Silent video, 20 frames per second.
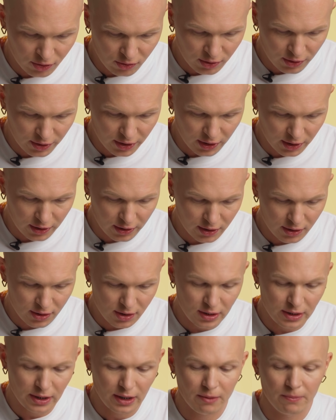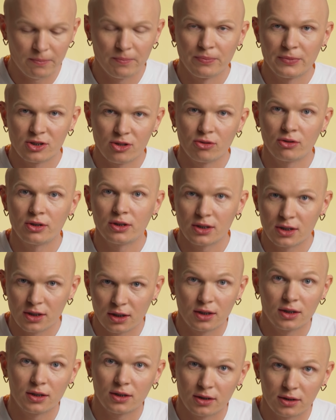Но, как говорится, что это за
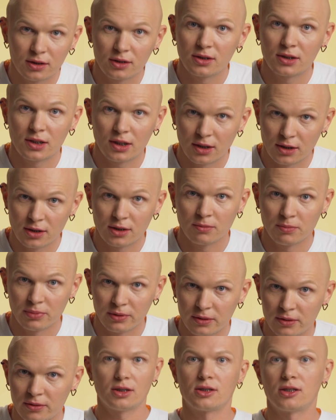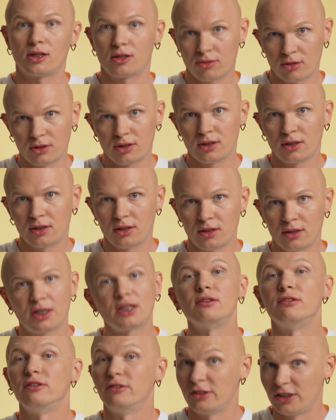гендерные стереотипы? Кислородный
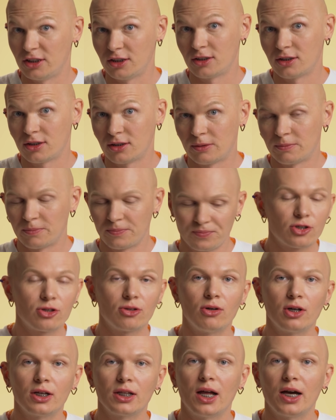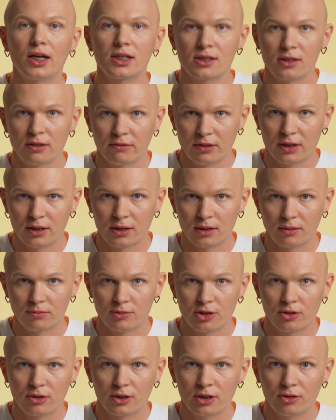пятновыводитель. Что классно в
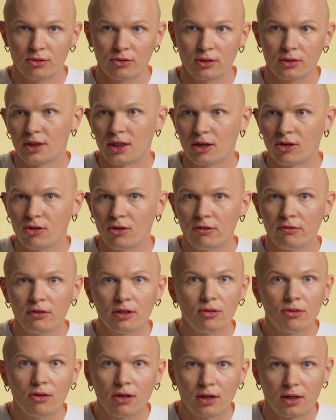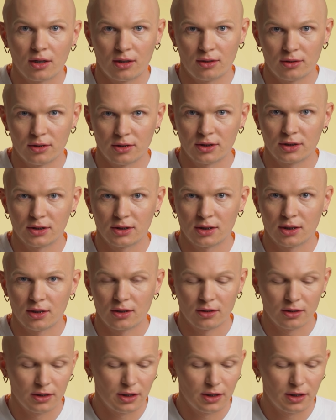этом? Что нет никакого лога, нигде.